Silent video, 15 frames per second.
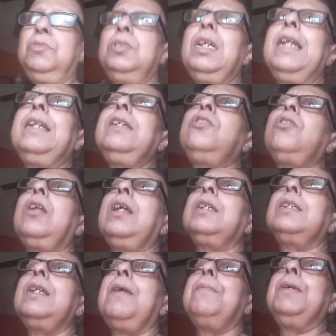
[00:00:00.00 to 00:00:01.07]
সেটা দিয়ে চলে
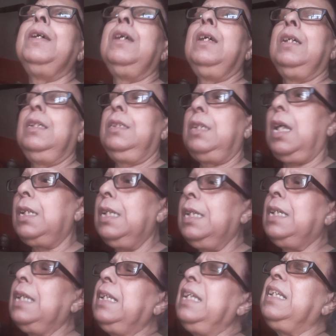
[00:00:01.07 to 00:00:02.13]
আসলাম সাথে
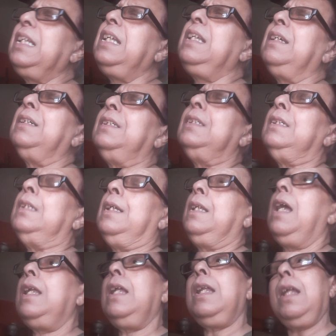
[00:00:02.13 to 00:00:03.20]
সাথে তিনি
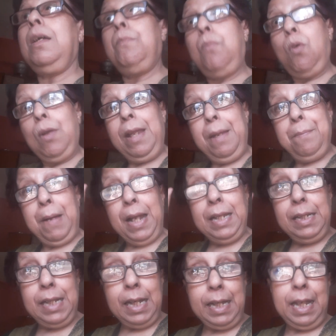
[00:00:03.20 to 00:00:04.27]
না না না বরের
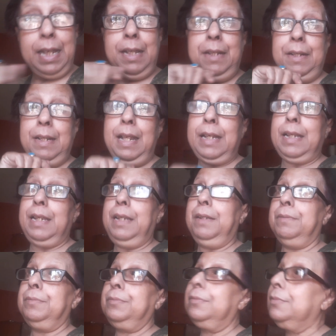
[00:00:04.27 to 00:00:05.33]
বাড়ি থেকেই নাকি
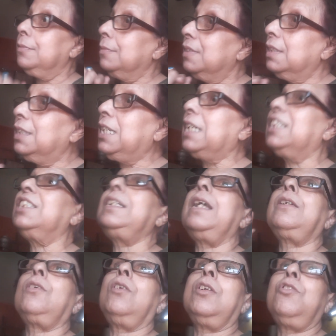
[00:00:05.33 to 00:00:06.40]
সেক্স
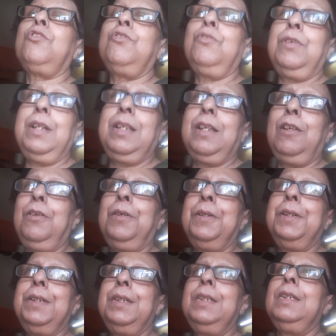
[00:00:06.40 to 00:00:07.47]
চ্যাট করা শুরু হয়েছিল
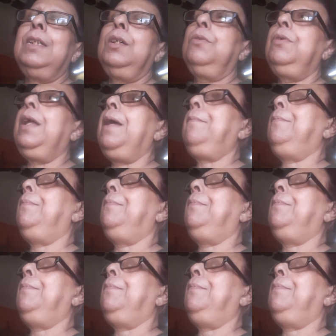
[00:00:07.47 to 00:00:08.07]
ওরে